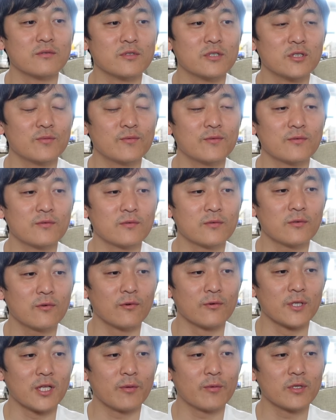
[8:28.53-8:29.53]
自分
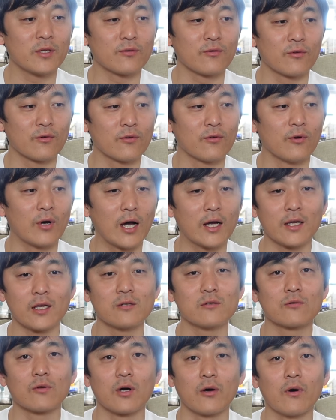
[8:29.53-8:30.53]
のダメなところを上
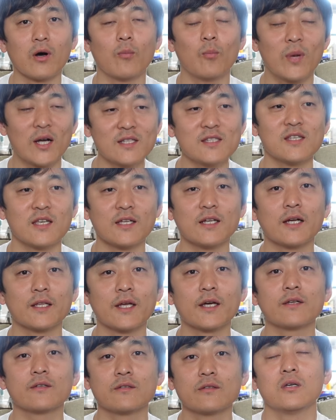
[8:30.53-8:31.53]
げるとかはマジでいら
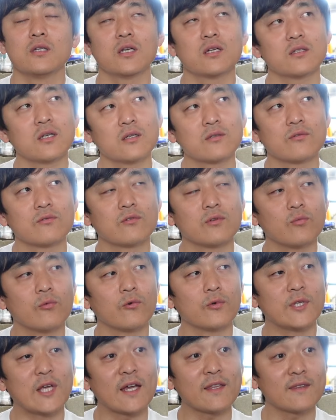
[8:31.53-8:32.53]
ない、まあ、いらないというより
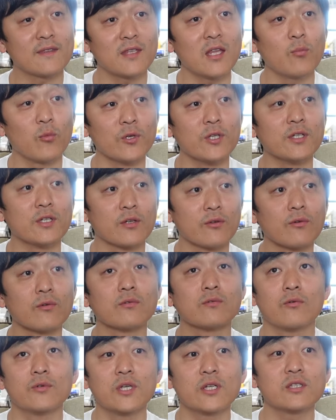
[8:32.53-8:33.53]
もやってもいいけ
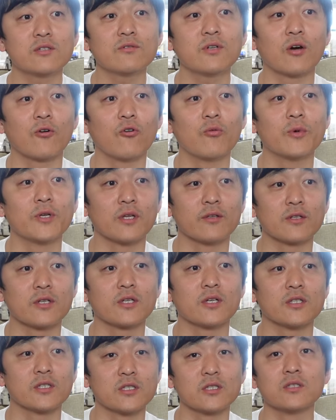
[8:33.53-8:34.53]
ど同じぐらい褒めないとい
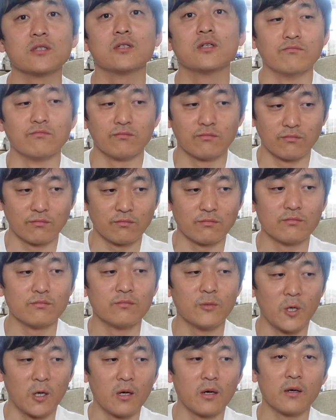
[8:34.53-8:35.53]
けないしう
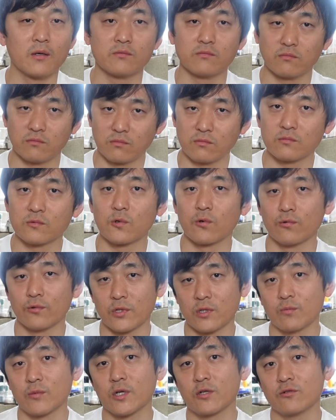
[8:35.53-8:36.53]
んまあうんこ
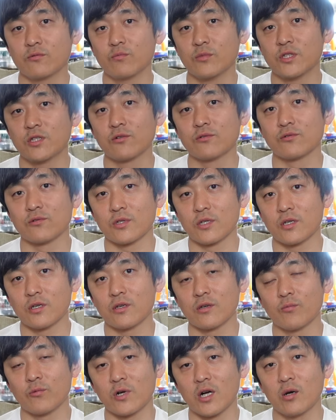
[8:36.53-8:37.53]
の今いる見てる人
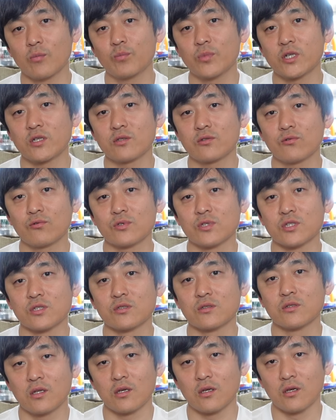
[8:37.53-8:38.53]
でもう完璧超
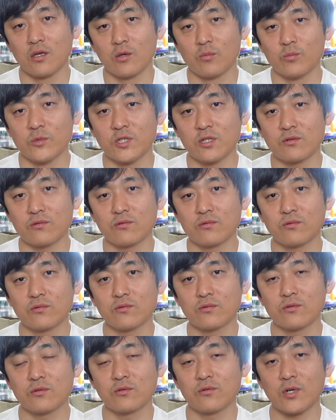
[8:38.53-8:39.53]
人で店せく
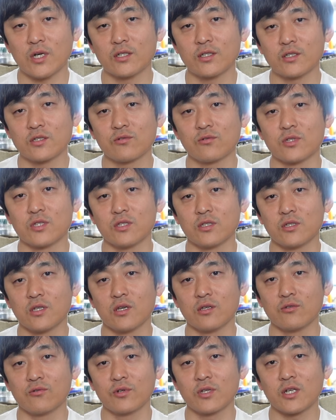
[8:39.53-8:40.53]
んの話を聞い
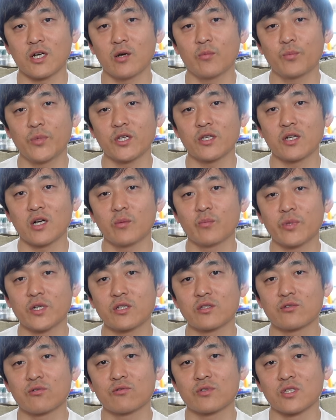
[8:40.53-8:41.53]
てより完璧完
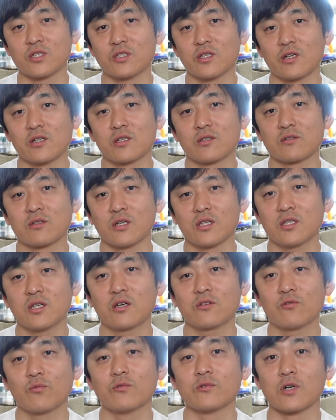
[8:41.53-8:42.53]
璧超人になりたい人はい
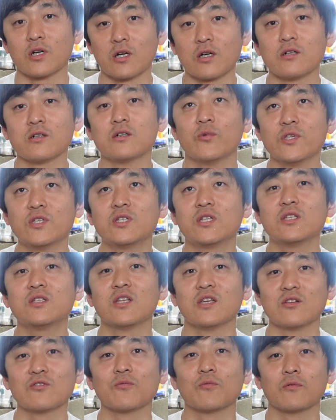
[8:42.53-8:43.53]
ないと思うから言い切っ
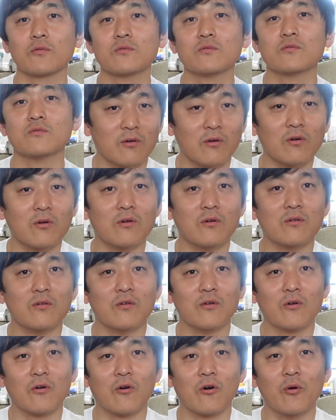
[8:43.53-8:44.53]
ていいと思ううん
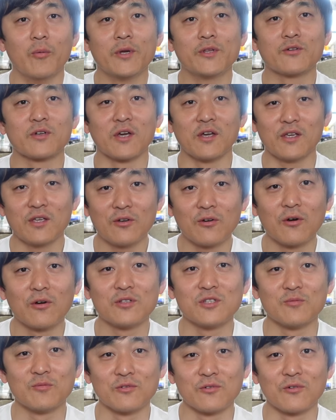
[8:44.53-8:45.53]
褒めときゃいいよ
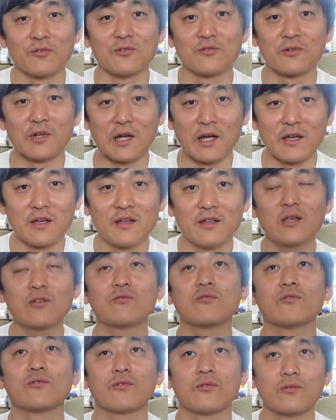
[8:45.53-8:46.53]
自分のことぐらいって
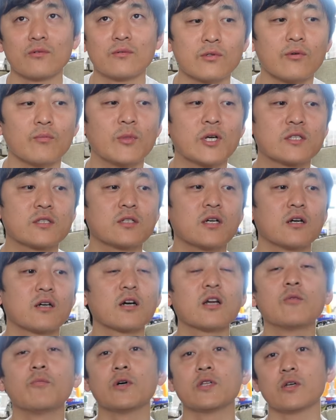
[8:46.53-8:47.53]
いうことそう間違い
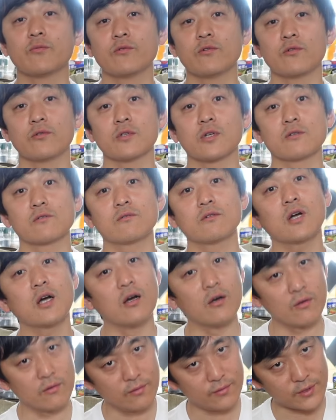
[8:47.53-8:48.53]
から学ぶようになるというの
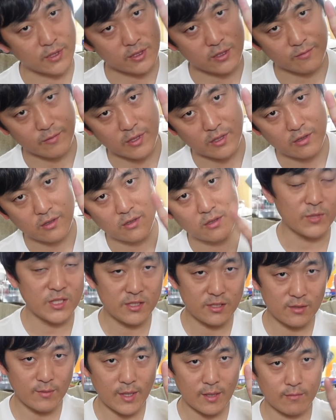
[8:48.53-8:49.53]
が2つ目
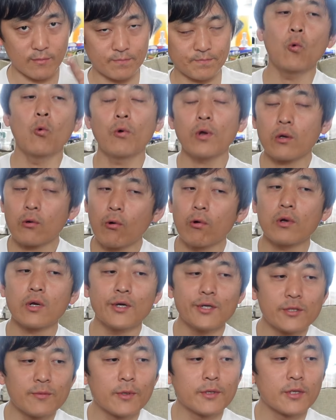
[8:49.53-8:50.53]
3つ目俺これ
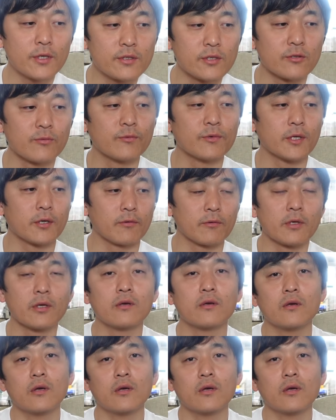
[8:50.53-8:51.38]
が一番大事だと思うんだけどね